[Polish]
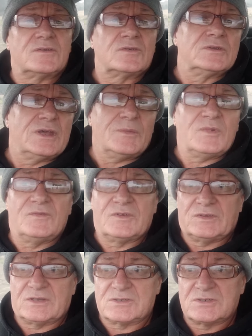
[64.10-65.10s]
tsunami
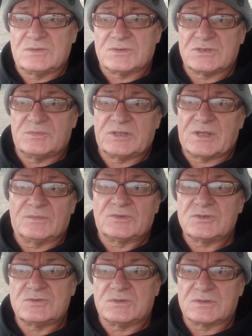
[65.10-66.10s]
wystarczyło, żeby tam
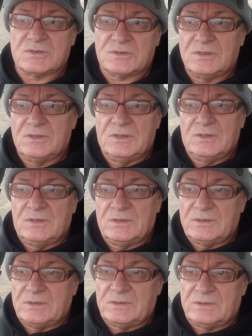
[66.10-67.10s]
doszło do,
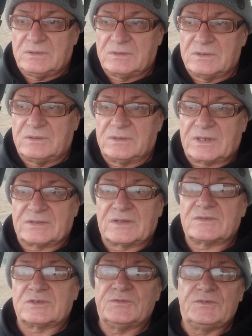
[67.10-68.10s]
y, do
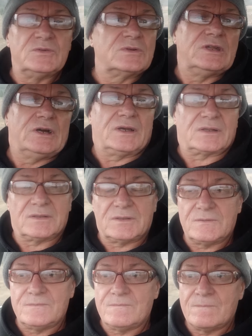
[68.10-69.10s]
katastrofy nuklearnej.
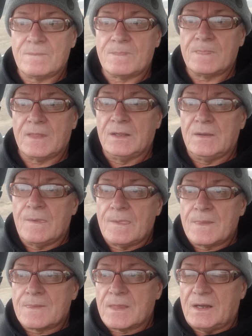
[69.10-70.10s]

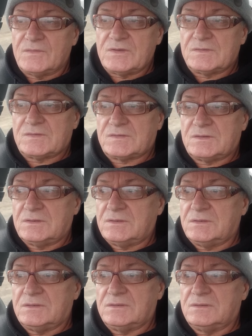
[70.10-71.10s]
A więc
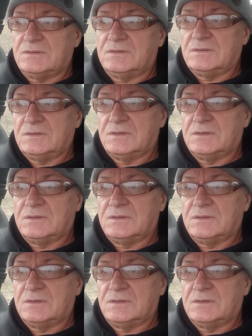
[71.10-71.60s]
y,